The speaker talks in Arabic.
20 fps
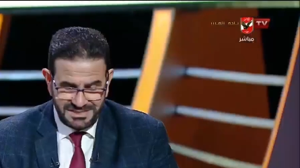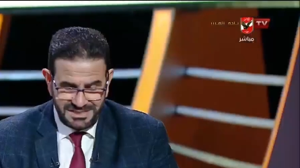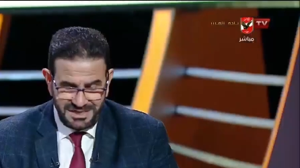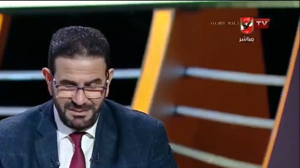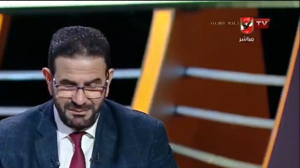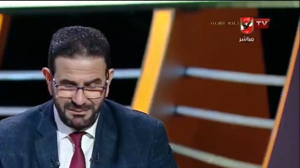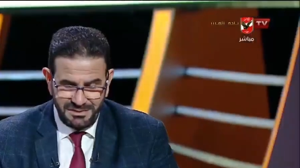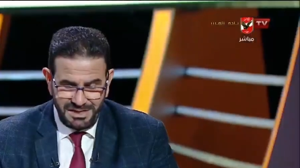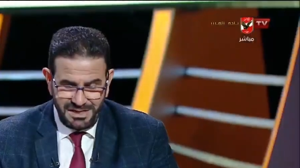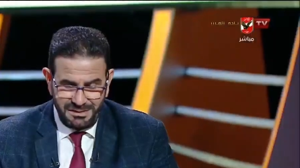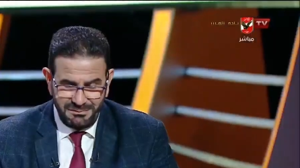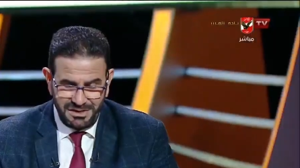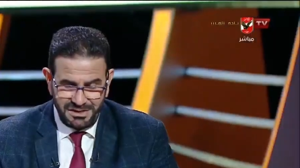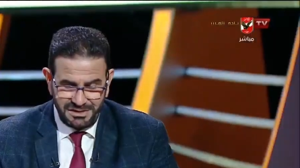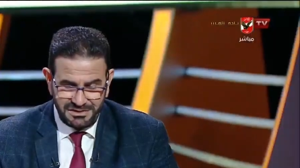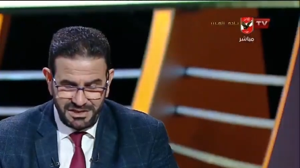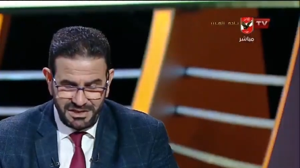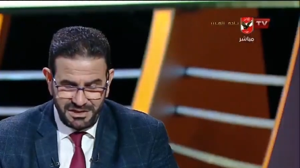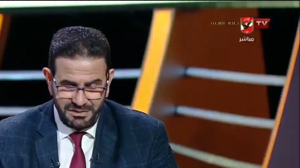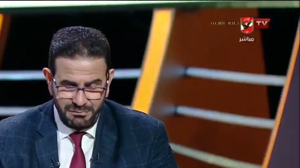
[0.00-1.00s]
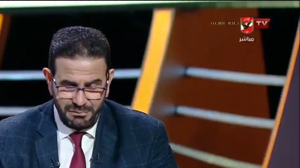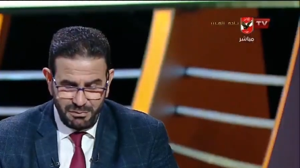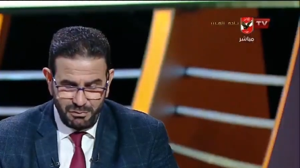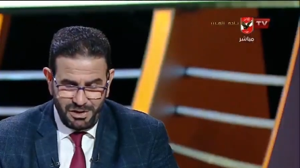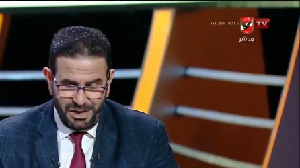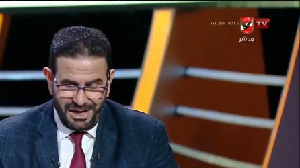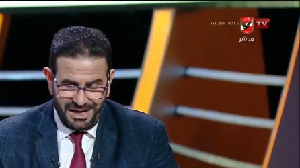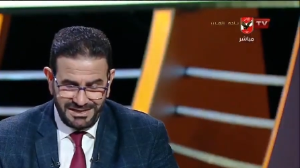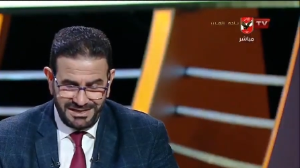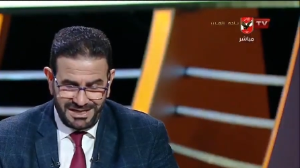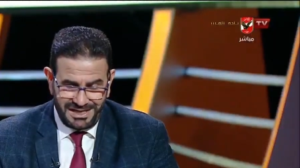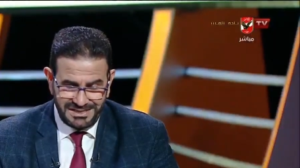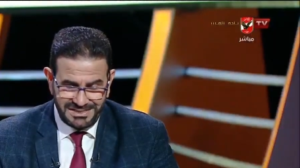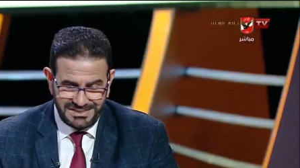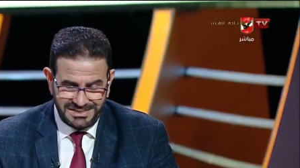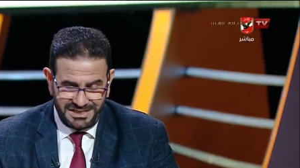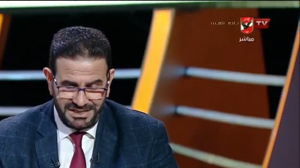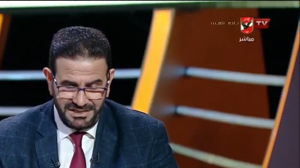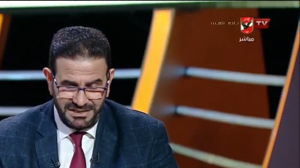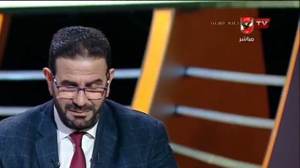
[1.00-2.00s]
صامد لم يقترب منه أحد على
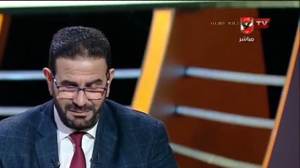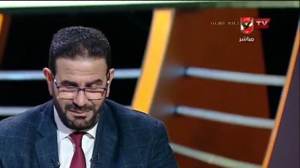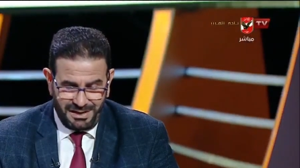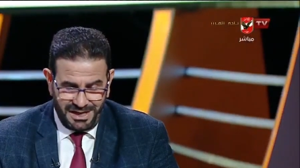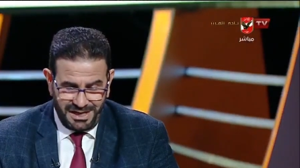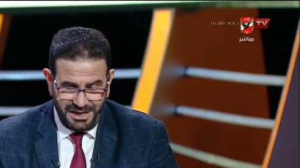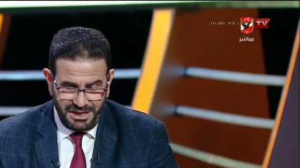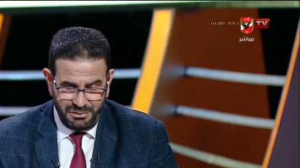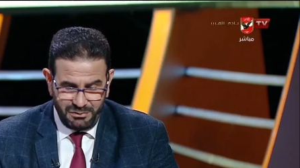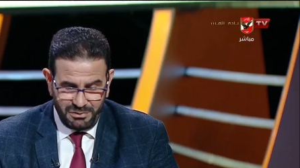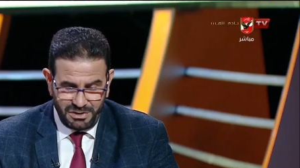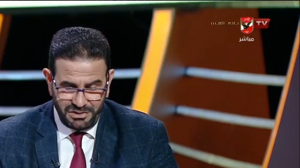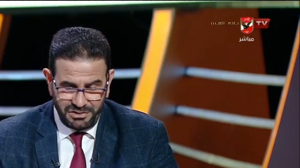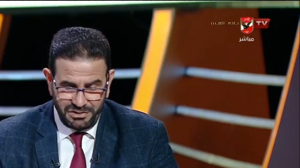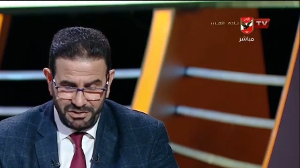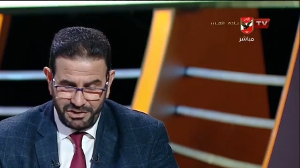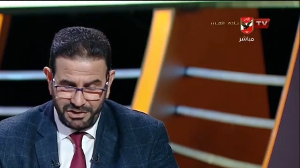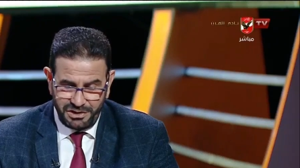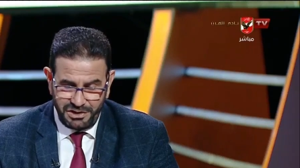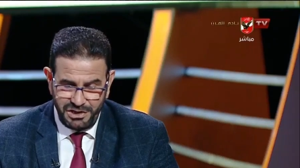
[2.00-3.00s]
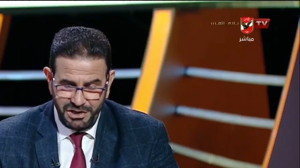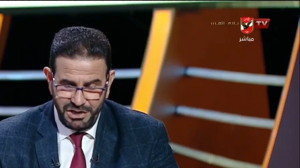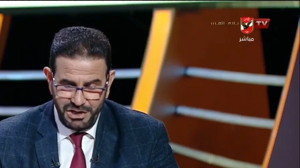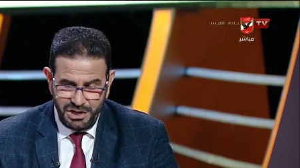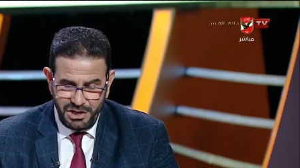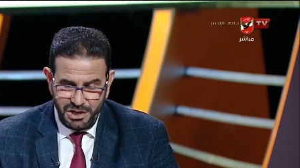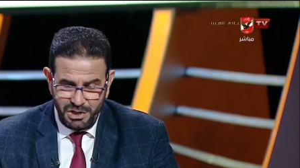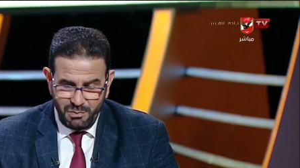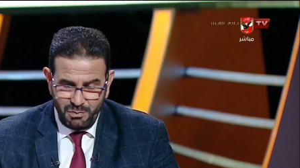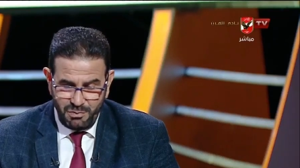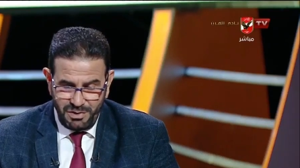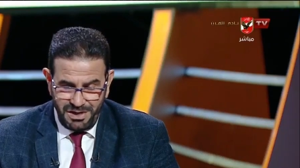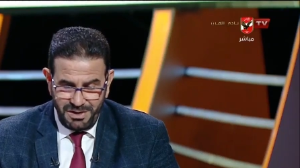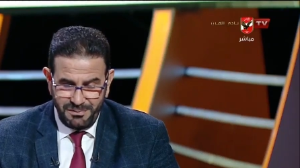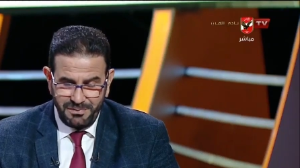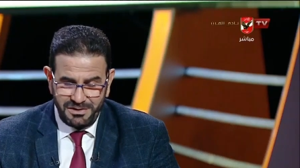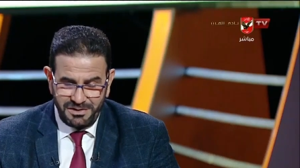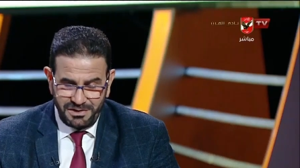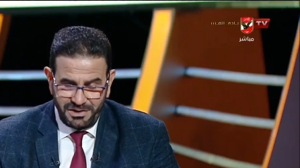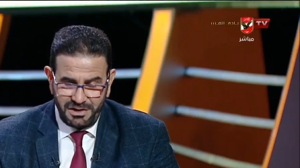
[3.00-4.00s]
الصعيد المحلي والقاري
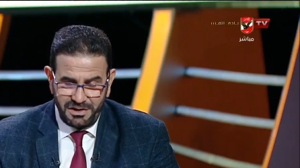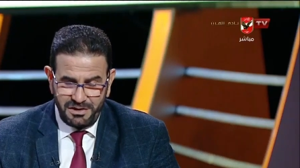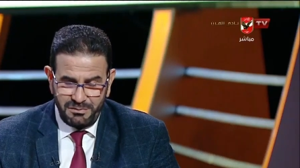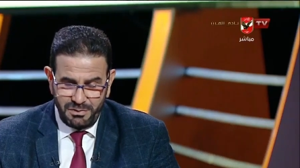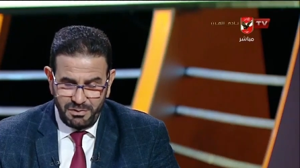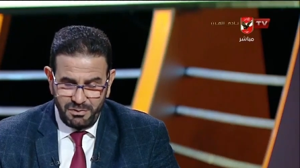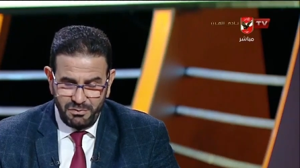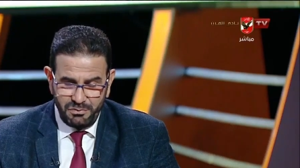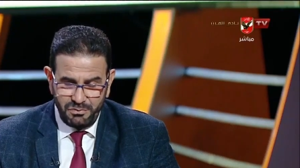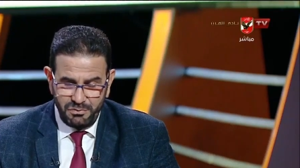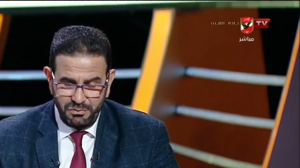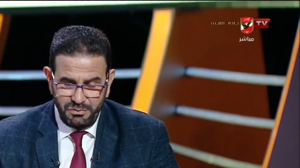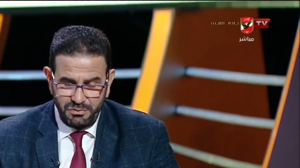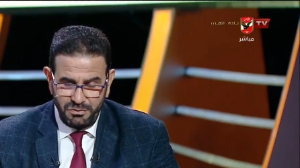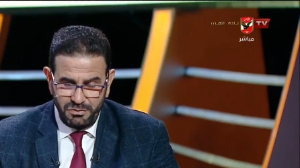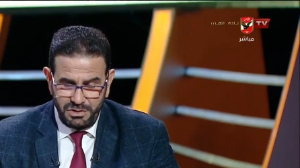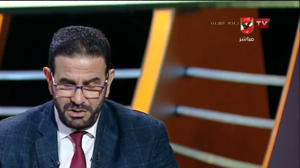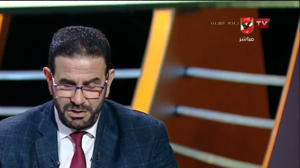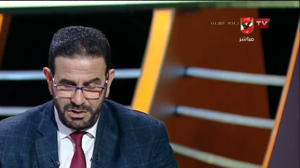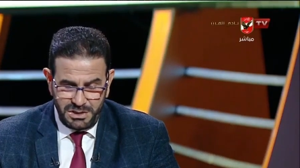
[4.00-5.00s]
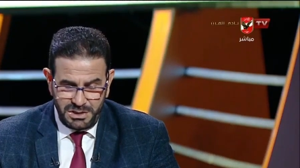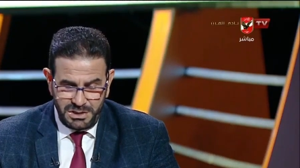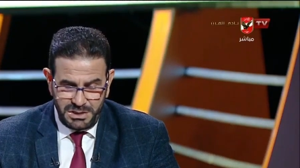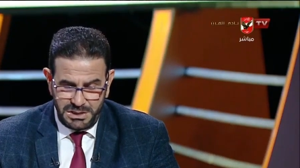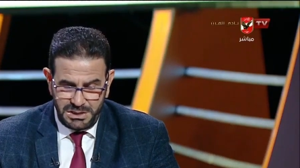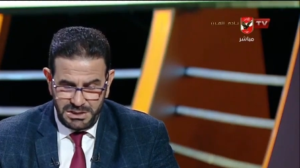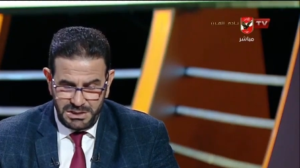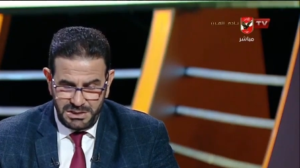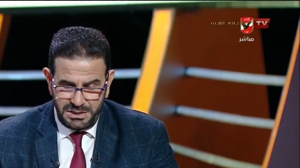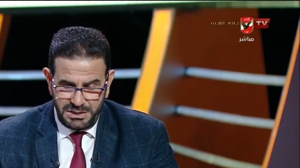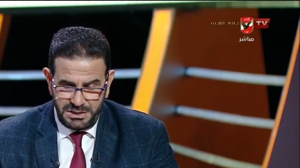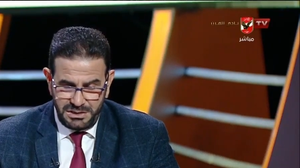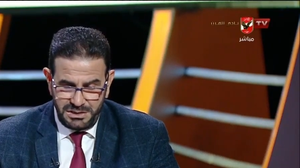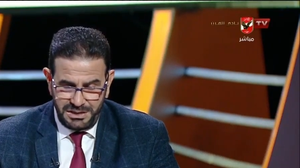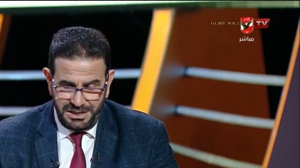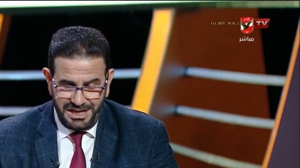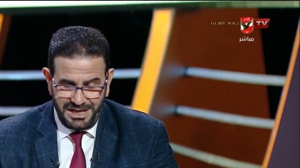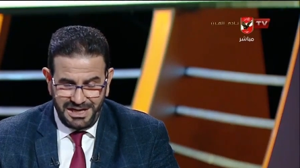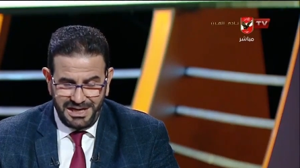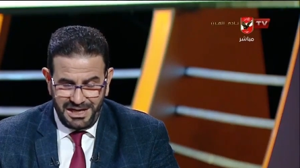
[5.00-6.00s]
ويبقى رقمه آه،
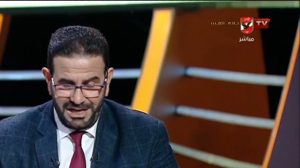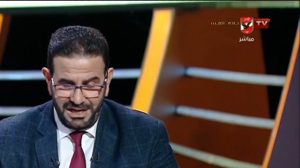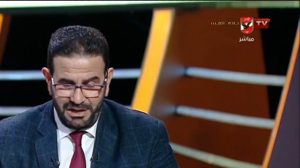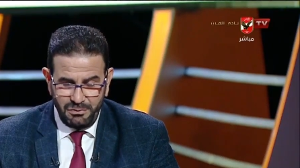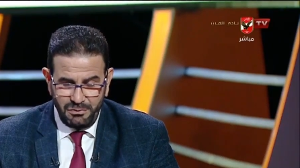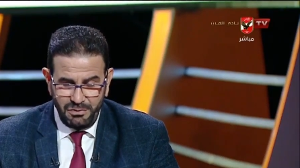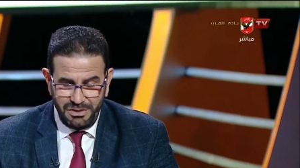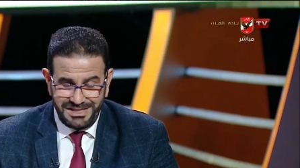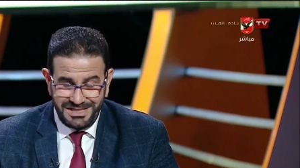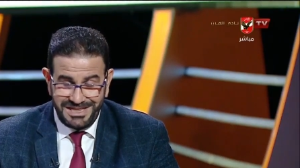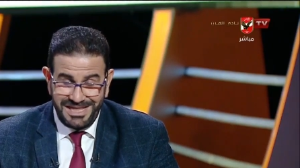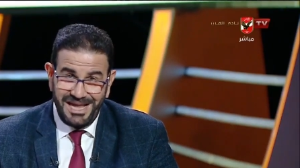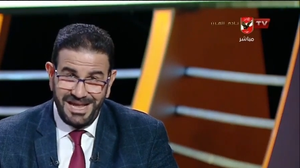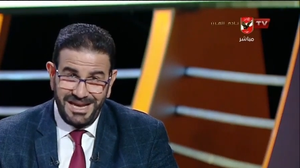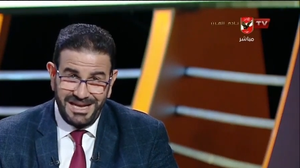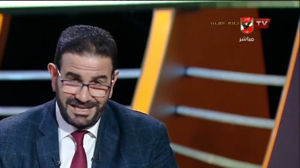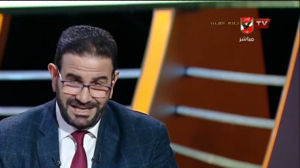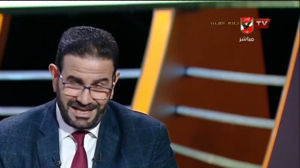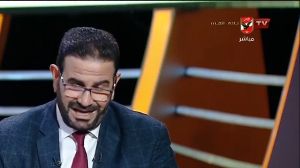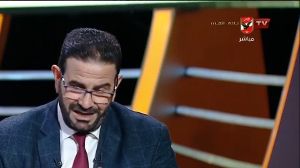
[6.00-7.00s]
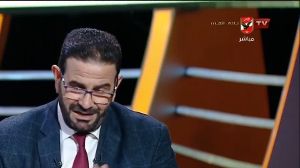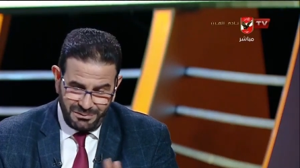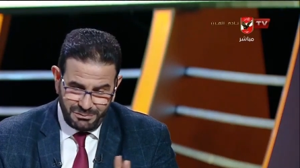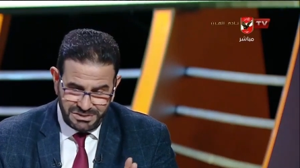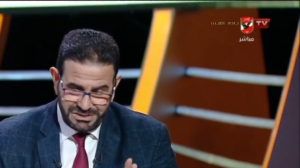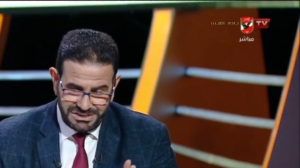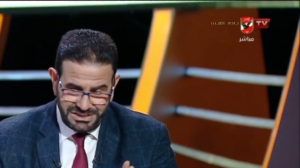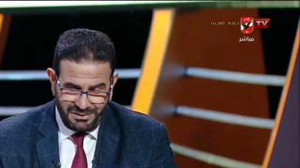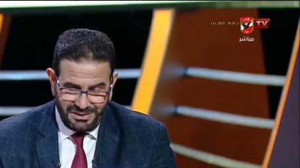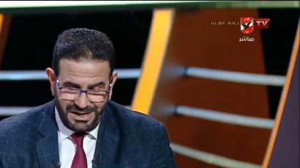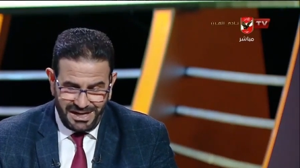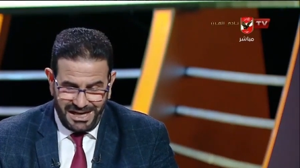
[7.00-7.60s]
ليجعله الثالث على مستوى